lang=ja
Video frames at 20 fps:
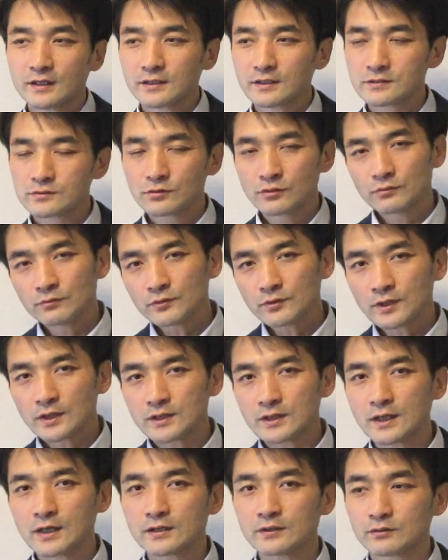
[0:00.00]
でそういうもの
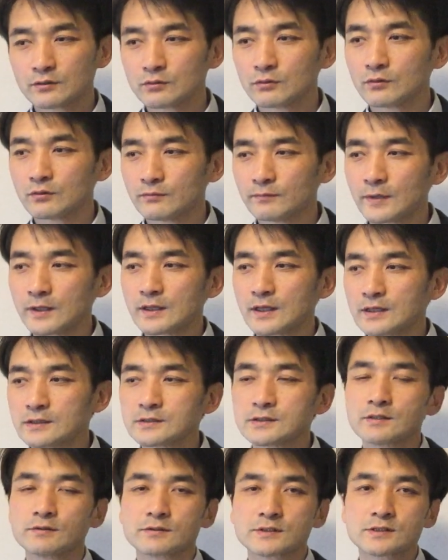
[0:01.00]
がないと、まあ、
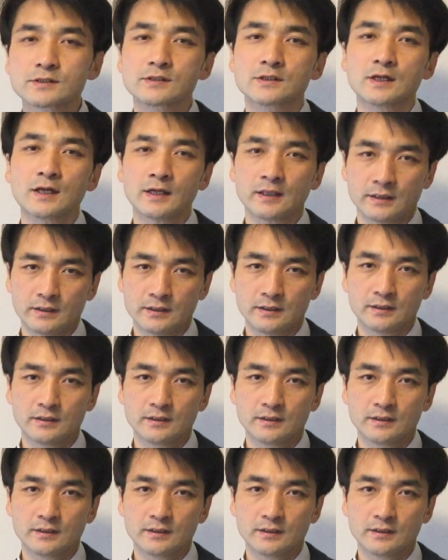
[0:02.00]
男性は辛い